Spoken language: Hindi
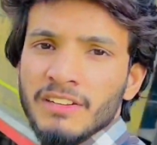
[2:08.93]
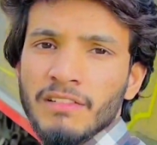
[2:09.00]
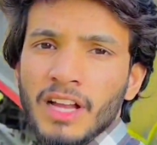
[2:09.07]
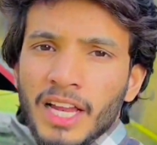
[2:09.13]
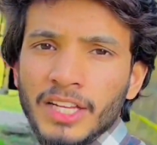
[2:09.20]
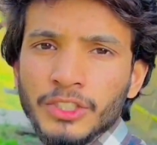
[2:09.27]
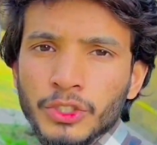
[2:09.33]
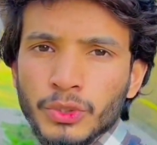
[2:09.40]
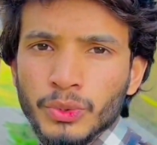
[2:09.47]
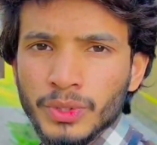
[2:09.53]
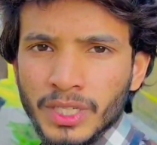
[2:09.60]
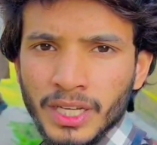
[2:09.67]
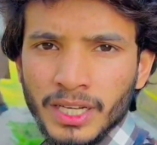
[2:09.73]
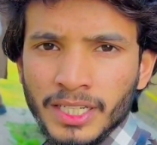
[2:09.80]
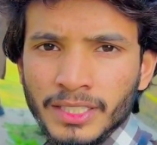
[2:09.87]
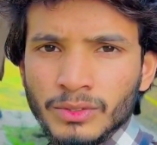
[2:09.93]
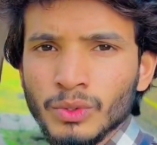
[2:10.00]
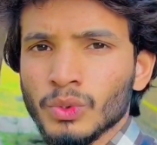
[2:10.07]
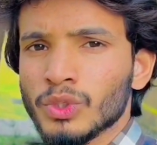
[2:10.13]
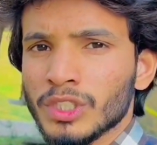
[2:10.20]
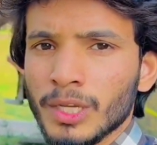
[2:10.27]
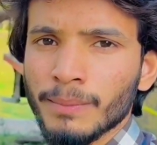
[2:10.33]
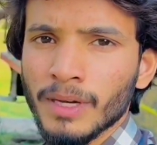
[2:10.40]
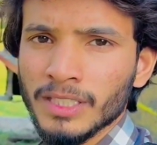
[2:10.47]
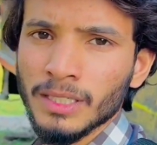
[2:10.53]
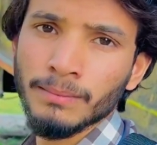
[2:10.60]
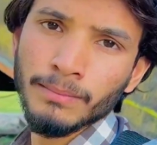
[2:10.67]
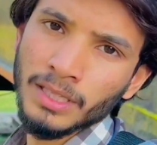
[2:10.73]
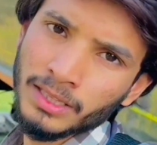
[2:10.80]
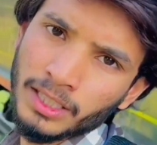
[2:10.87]
वगैरह शूट कर लें उसके बाद हम
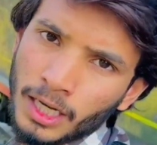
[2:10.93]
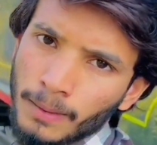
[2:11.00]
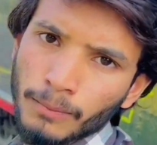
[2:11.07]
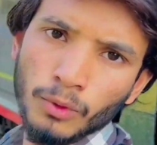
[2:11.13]
मिलते हैं आप